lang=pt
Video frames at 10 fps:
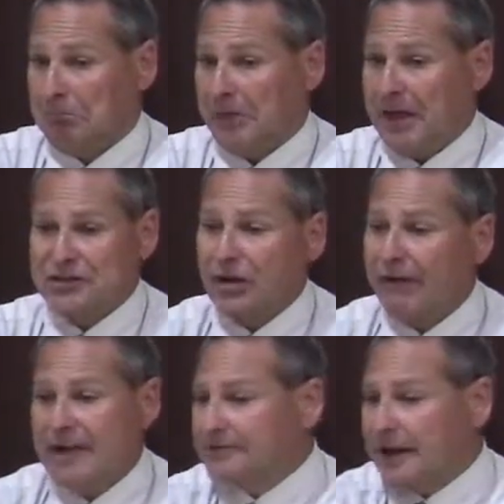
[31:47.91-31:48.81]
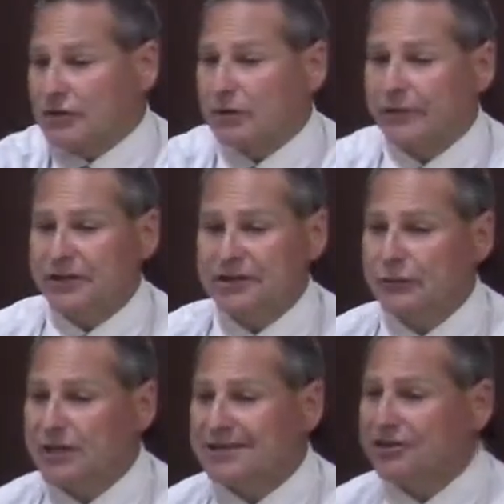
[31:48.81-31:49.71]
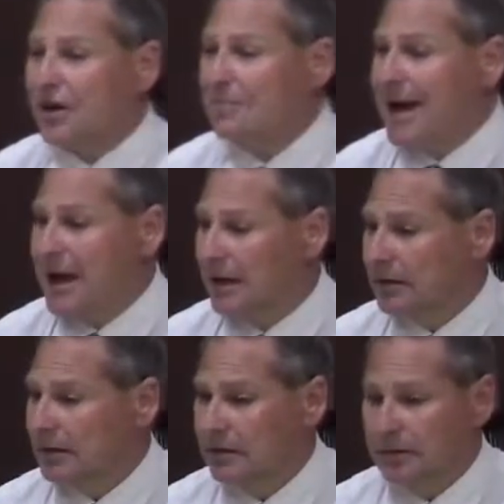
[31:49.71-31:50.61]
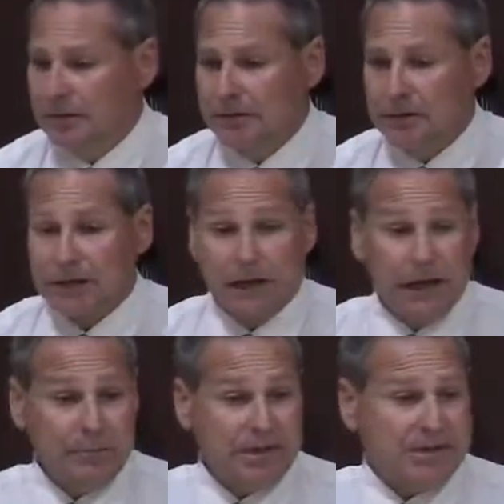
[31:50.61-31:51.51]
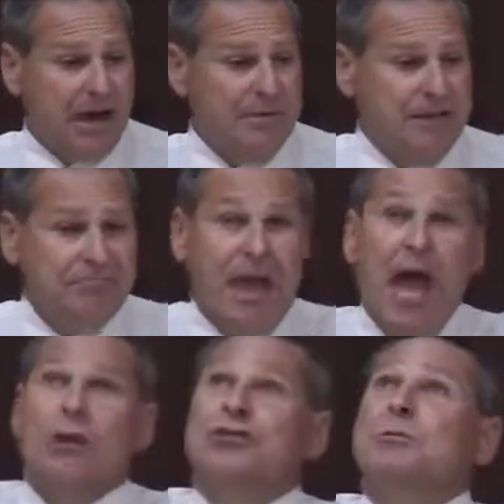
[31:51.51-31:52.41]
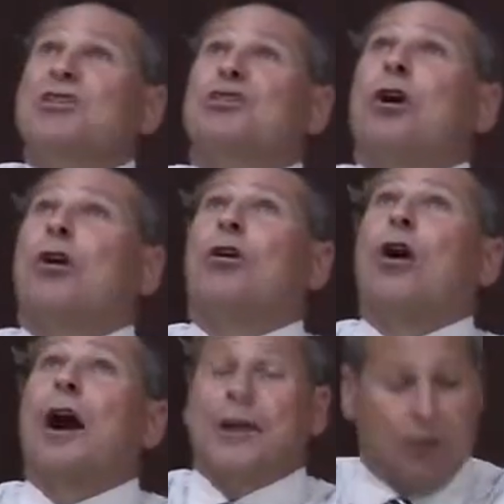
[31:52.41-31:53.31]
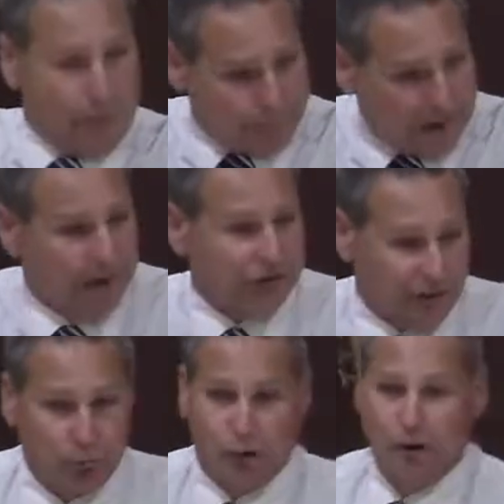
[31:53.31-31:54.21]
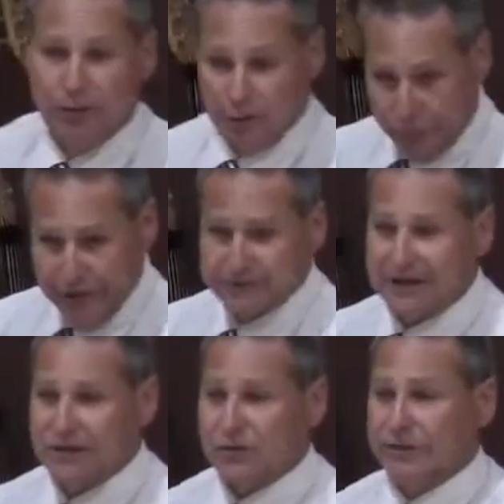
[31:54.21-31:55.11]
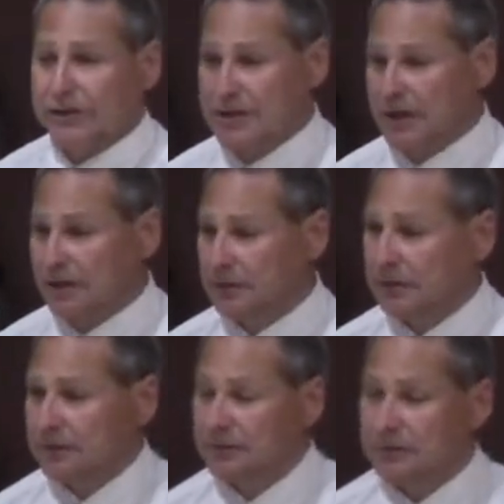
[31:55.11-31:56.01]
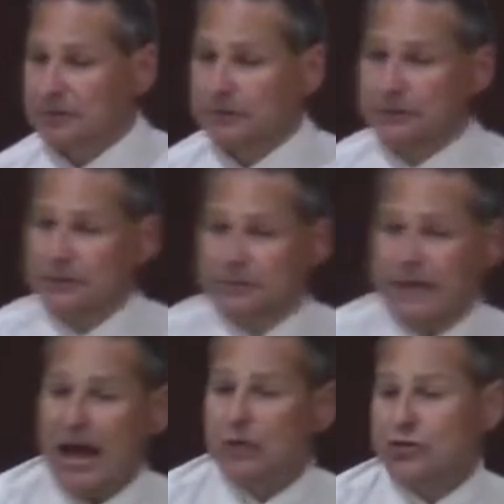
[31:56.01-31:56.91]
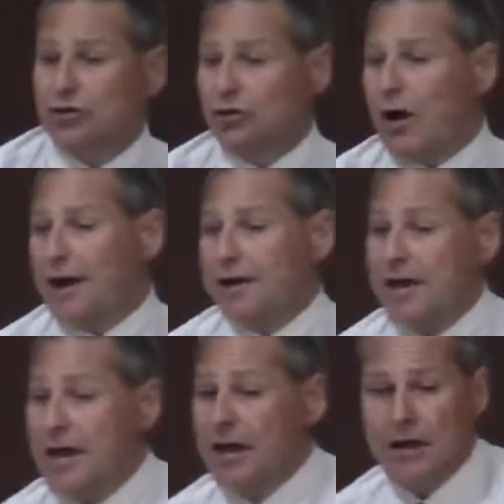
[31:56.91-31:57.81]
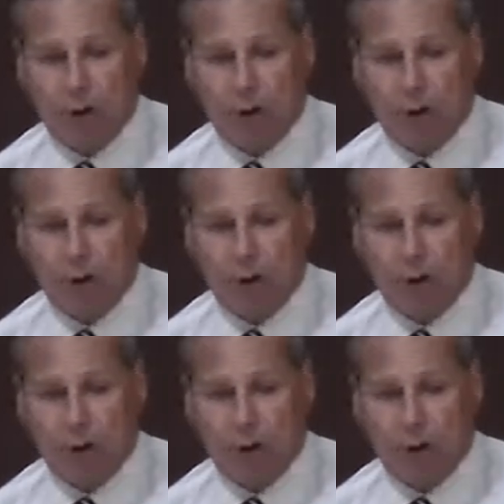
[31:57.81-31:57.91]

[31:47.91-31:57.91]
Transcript: Ele só vai entrar na sua vida se você chamar. Clama-te a mim, Deus, me socorre. chamou, eu vou entrar na sua vida. Deus, estou aqui.